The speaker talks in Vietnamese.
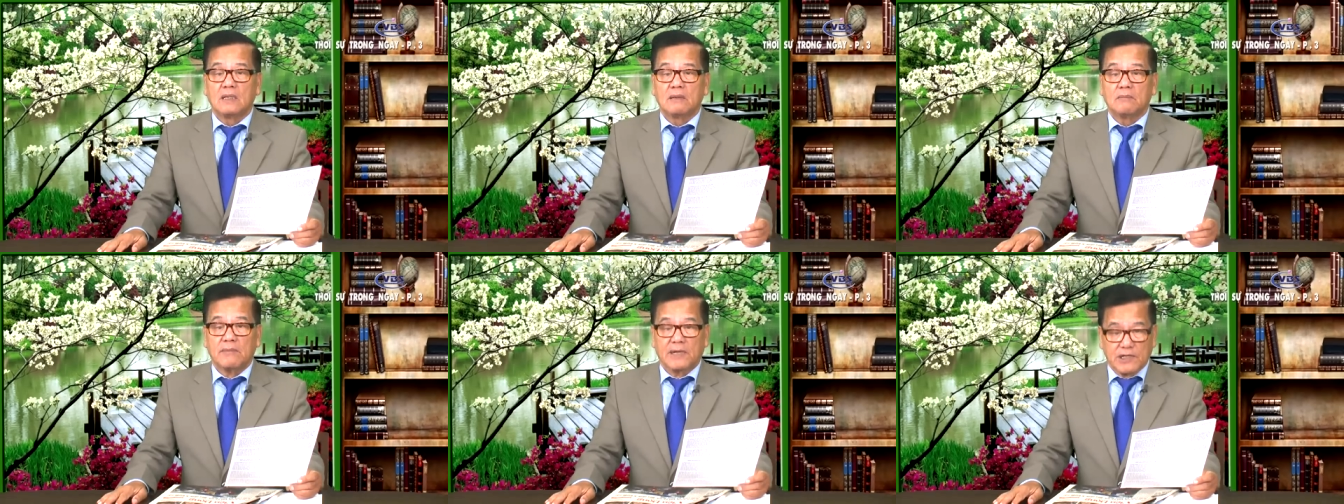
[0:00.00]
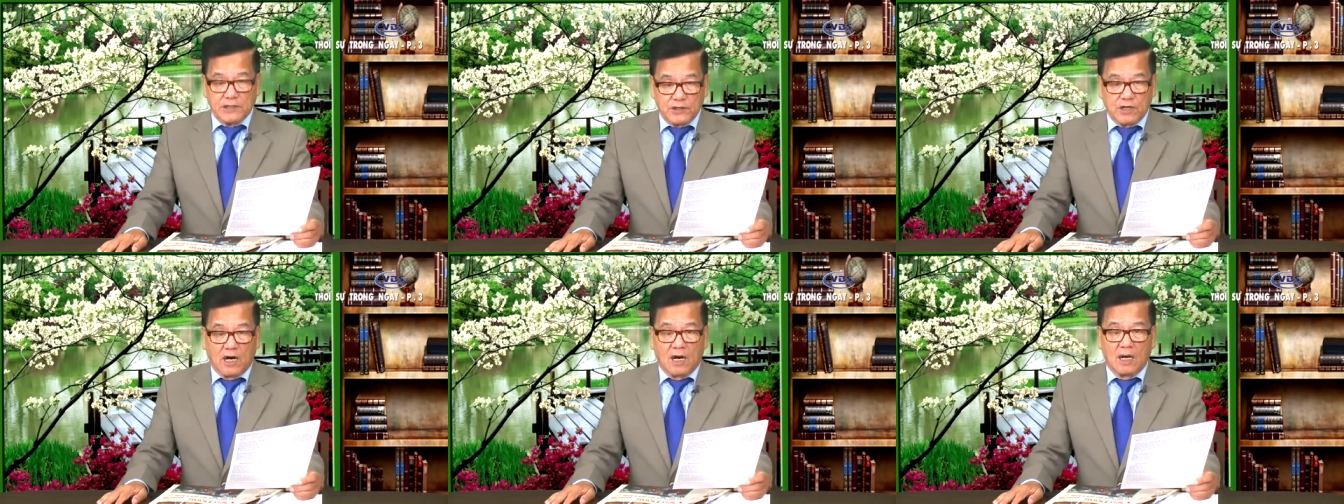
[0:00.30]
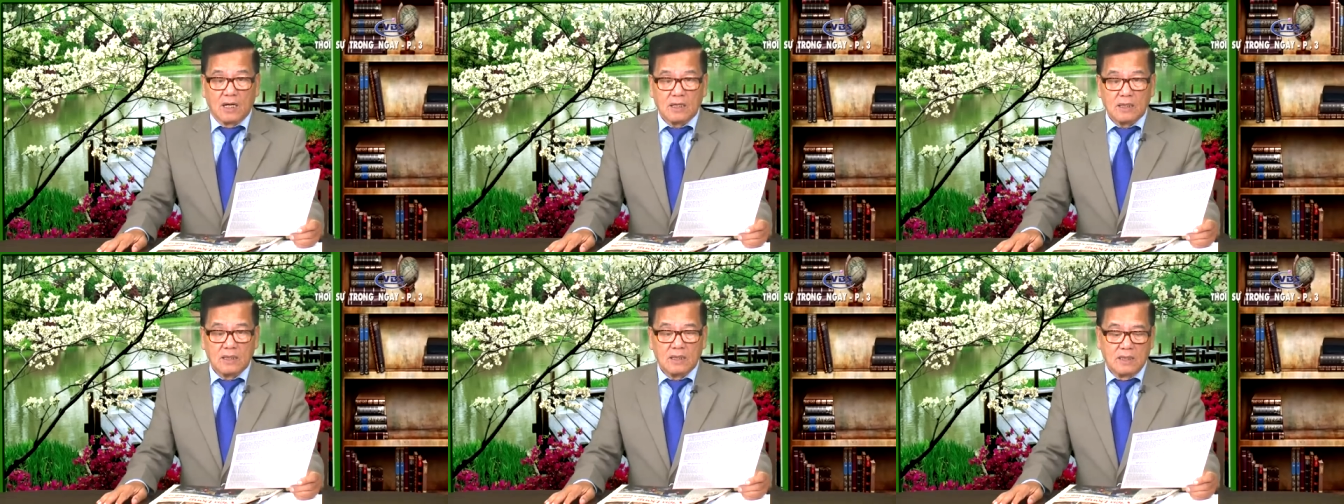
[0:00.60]
Bình
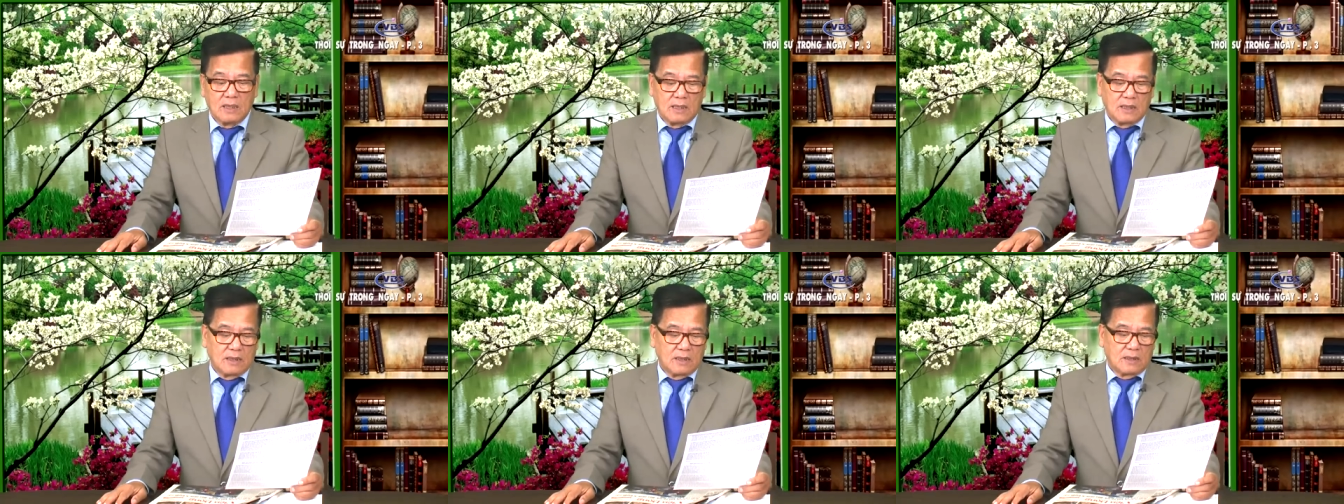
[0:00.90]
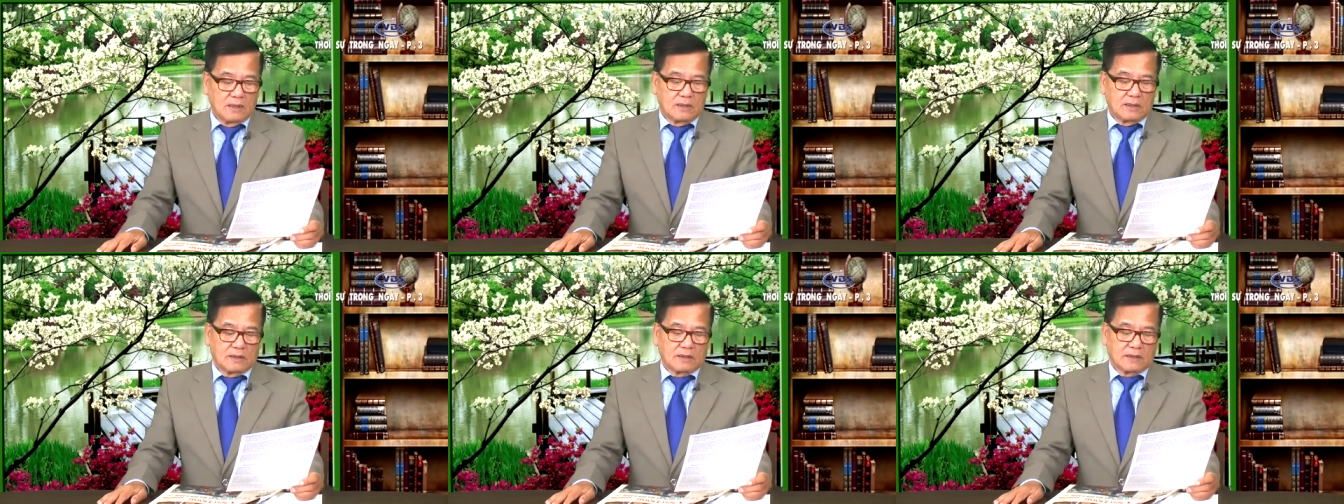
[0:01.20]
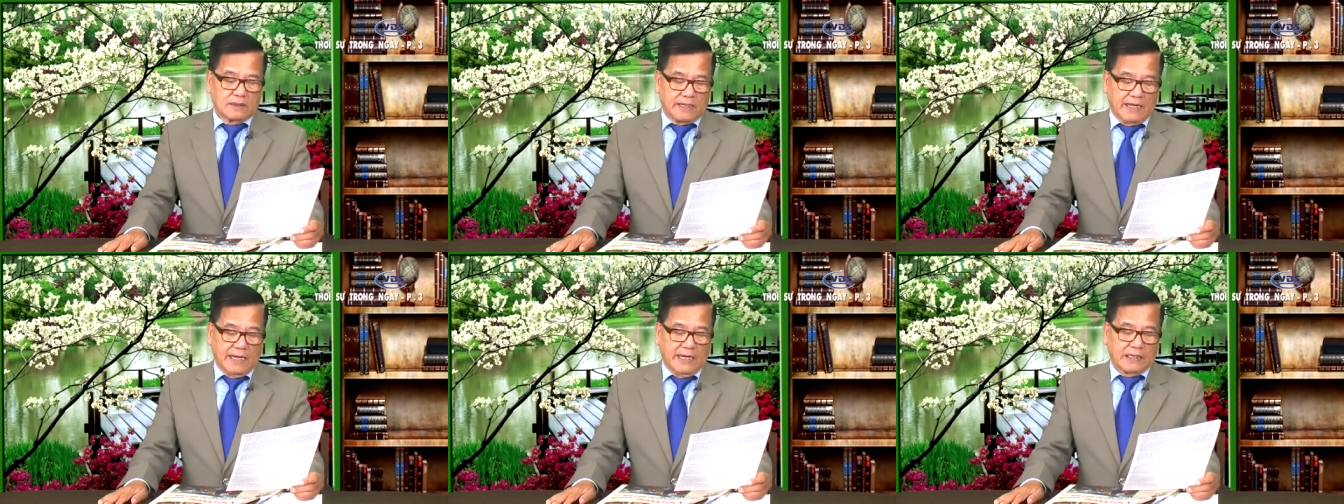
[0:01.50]
Nhưỡng,
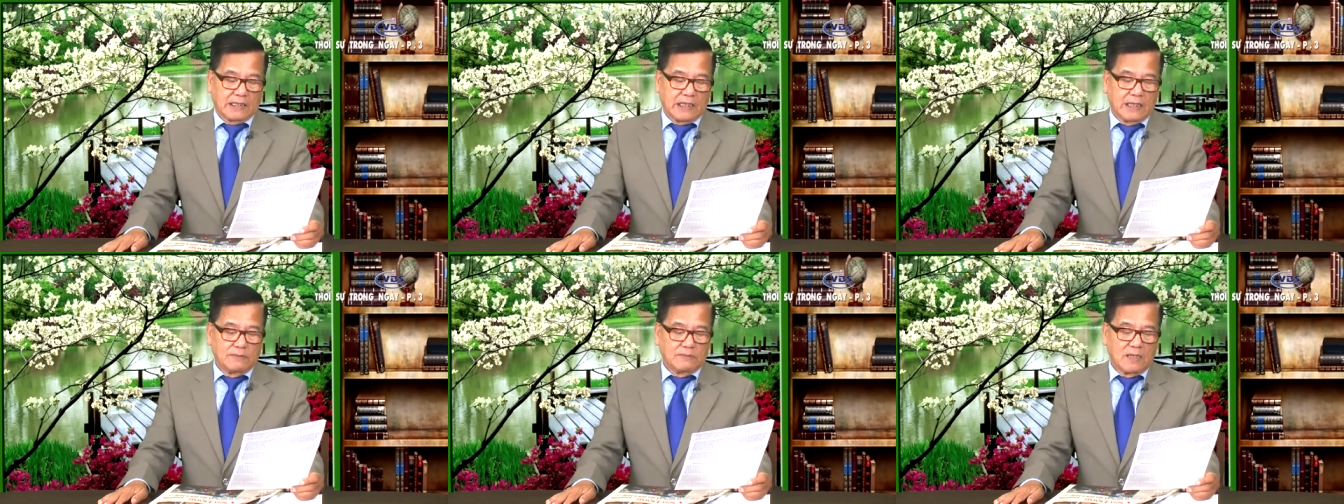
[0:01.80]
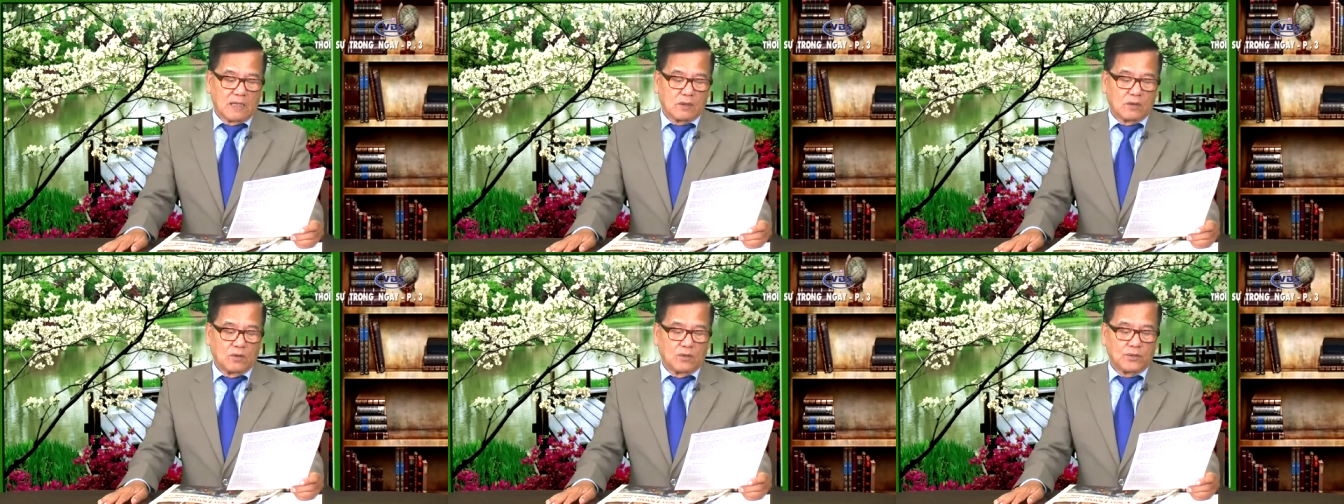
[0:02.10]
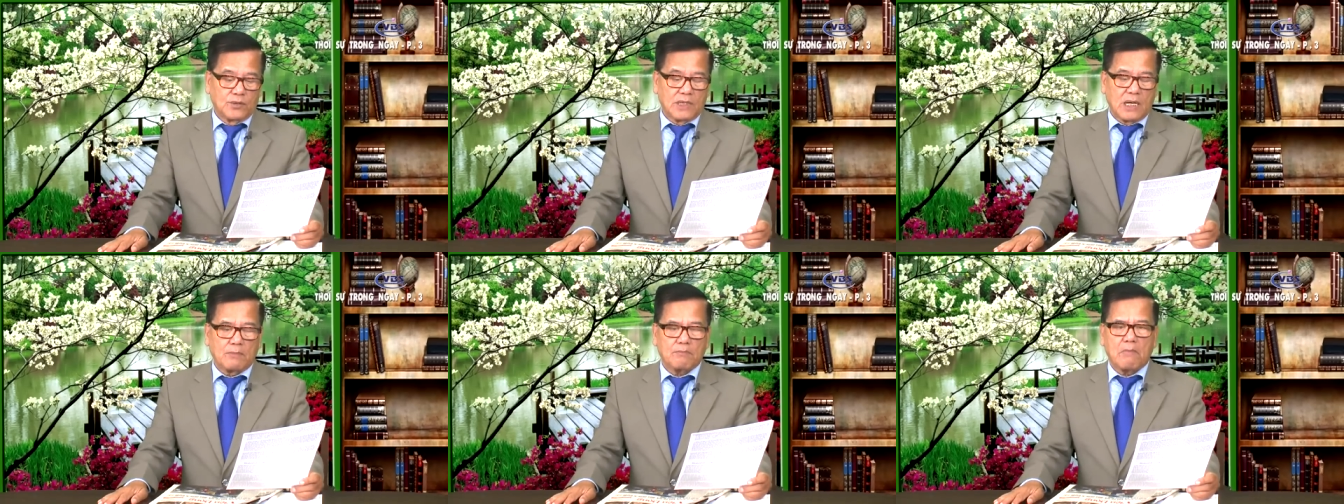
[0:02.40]
thì Kim
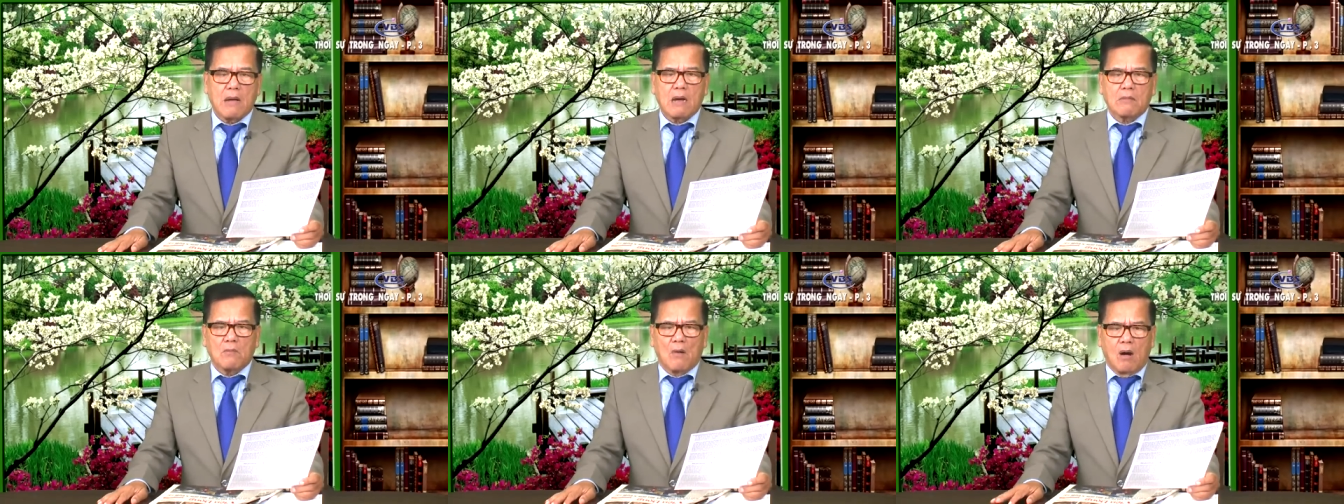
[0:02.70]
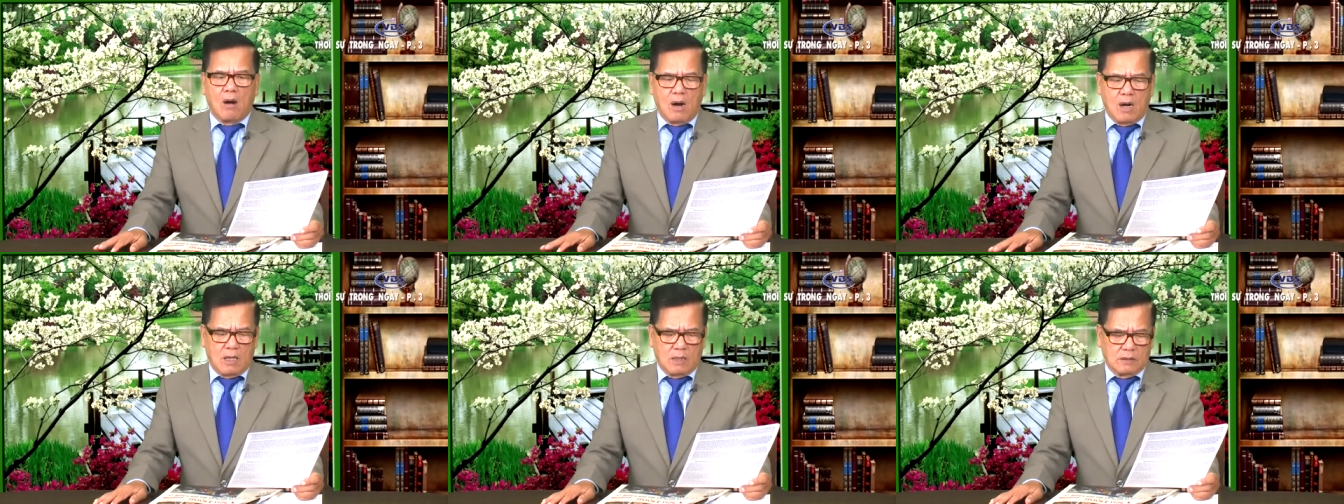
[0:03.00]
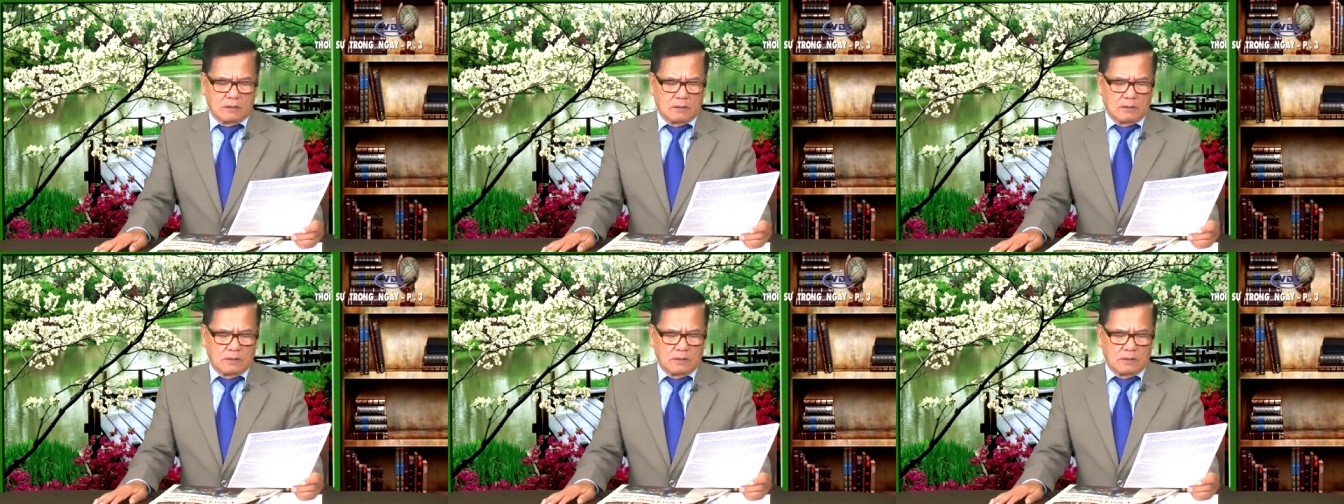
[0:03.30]
Jong-un đã bác bỏ,